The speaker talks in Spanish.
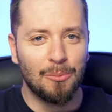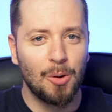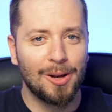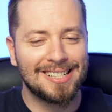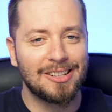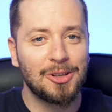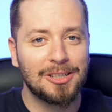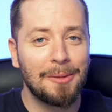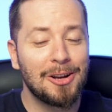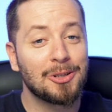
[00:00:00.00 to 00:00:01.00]
Muy buenas a
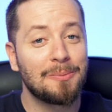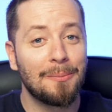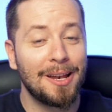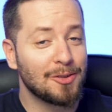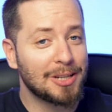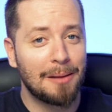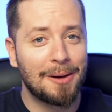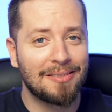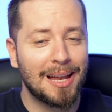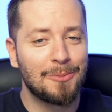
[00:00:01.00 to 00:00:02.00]
todos amigos, bienvenidos a la
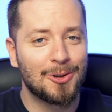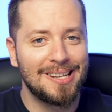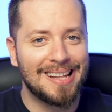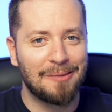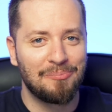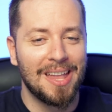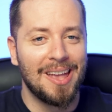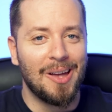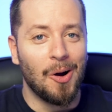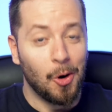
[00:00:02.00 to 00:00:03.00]
manzana mordida.
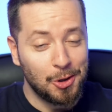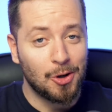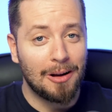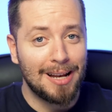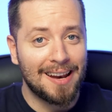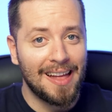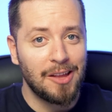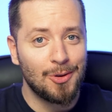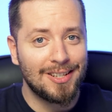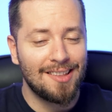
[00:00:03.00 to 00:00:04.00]
Hoy toca hablar de
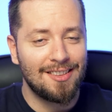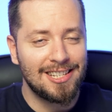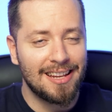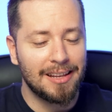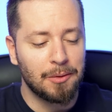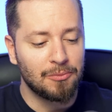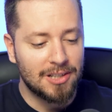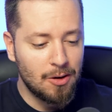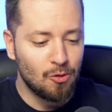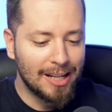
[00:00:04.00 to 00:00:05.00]
iOS 17.
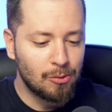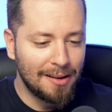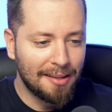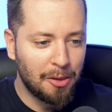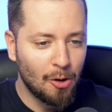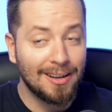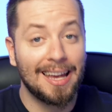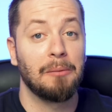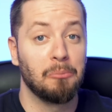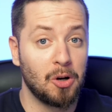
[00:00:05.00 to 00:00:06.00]
Sí, una actualización
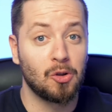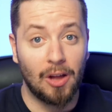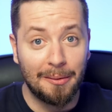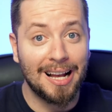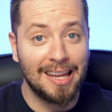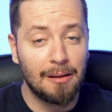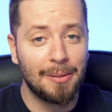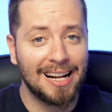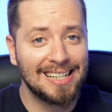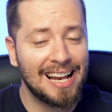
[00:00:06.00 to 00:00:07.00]
que, bueno, todavía queda
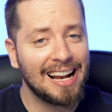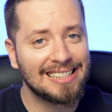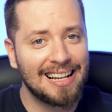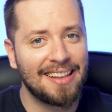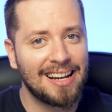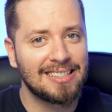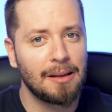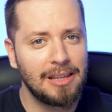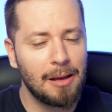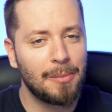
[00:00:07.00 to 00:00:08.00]
para que salga, saldrá en
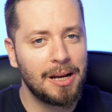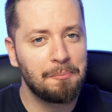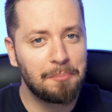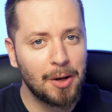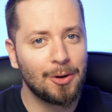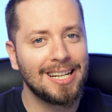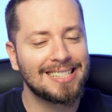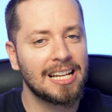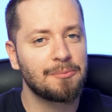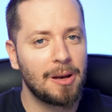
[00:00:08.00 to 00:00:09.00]
septiembre, pero en
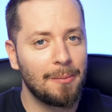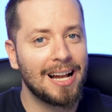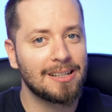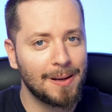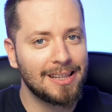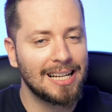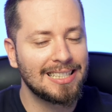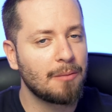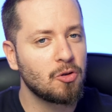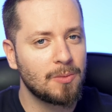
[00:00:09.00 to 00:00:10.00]
estas primeras betas
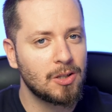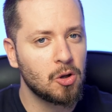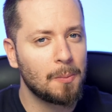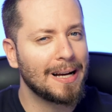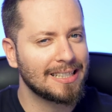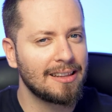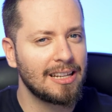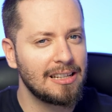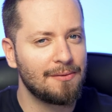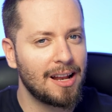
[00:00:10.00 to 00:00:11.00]
ya hemos visto
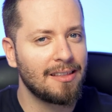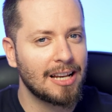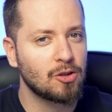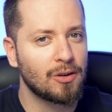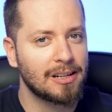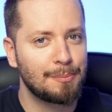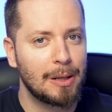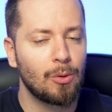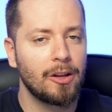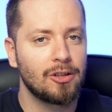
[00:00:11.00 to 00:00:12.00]
bastantes diferencias con
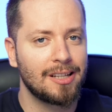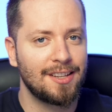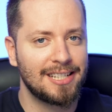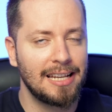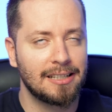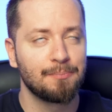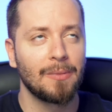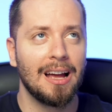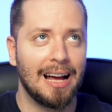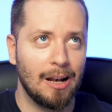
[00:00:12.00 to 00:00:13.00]
respecto a iOS 16.
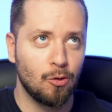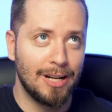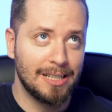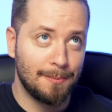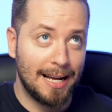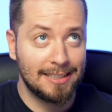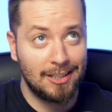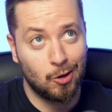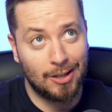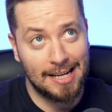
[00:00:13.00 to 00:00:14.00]
Algunas más
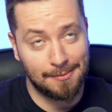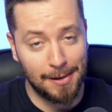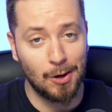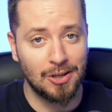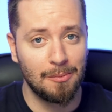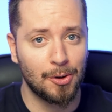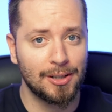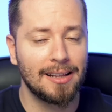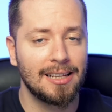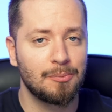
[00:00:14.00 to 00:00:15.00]
y otras menos
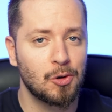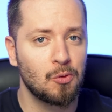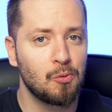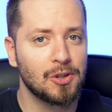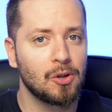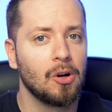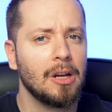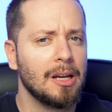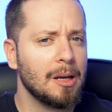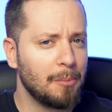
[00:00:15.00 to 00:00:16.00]
importantes, por supuesto.
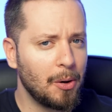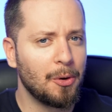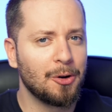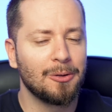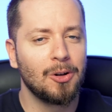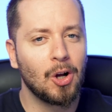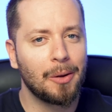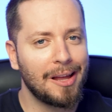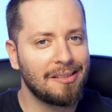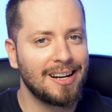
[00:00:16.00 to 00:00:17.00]
Pero bueno, lo
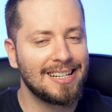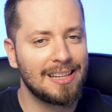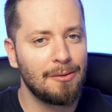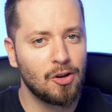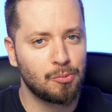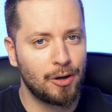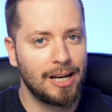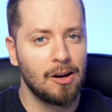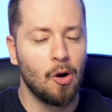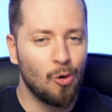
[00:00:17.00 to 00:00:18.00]
que voy a hacer en este vídeo es
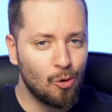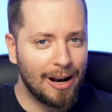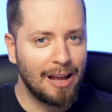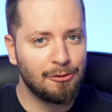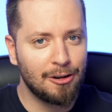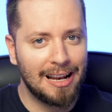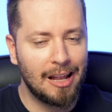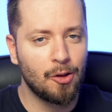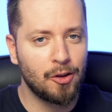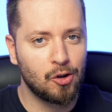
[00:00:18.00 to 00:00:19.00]
poner un iPhone al
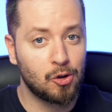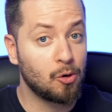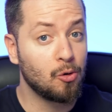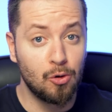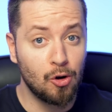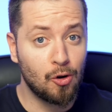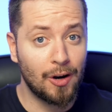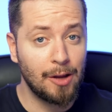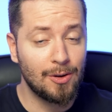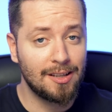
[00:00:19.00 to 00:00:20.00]
lado de otro. Uno
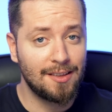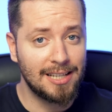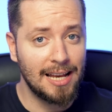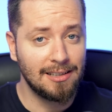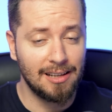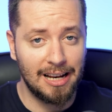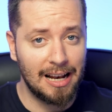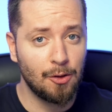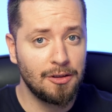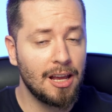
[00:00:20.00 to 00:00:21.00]
con iOS 16 en el
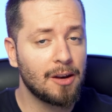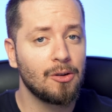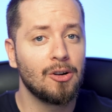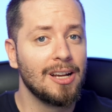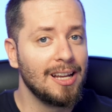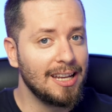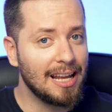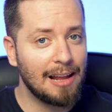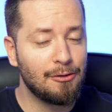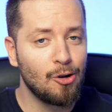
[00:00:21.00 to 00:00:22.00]
lado izquierdo y
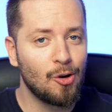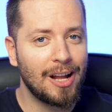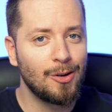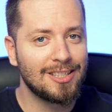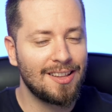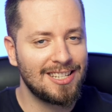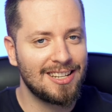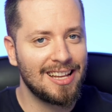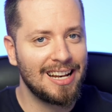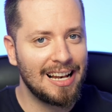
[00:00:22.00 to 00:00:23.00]
el iPhone con iOS
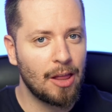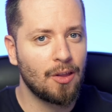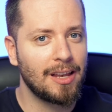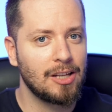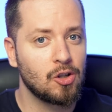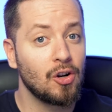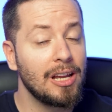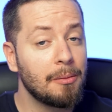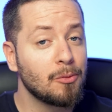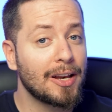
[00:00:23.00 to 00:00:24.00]
17 en el lado derecho.
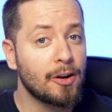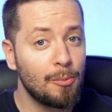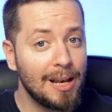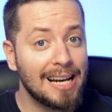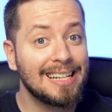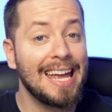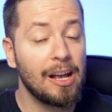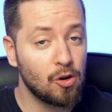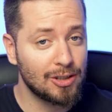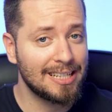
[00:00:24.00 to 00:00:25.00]
Y vamos a recopilar
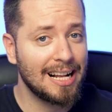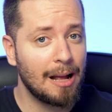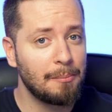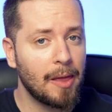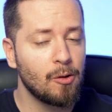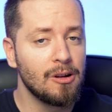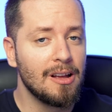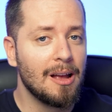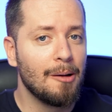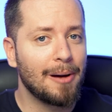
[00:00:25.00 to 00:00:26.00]
qué cosas han cambiado
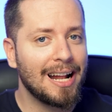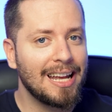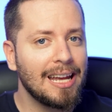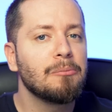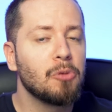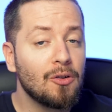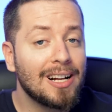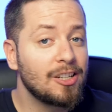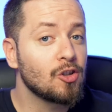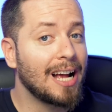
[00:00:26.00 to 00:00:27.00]
para que, bueno,
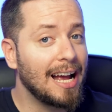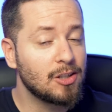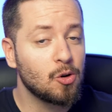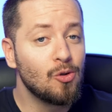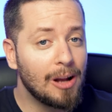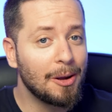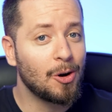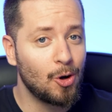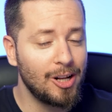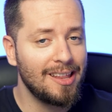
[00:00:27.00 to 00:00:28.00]
así os hagáis una
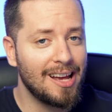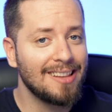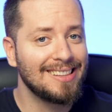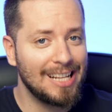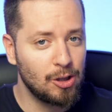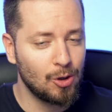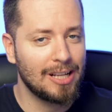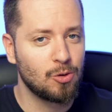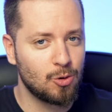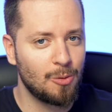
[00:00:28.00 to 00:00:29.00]
mejor idea de
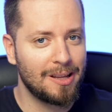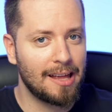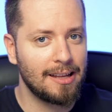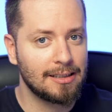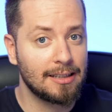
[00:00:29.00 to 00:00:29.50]
todas sus novedades.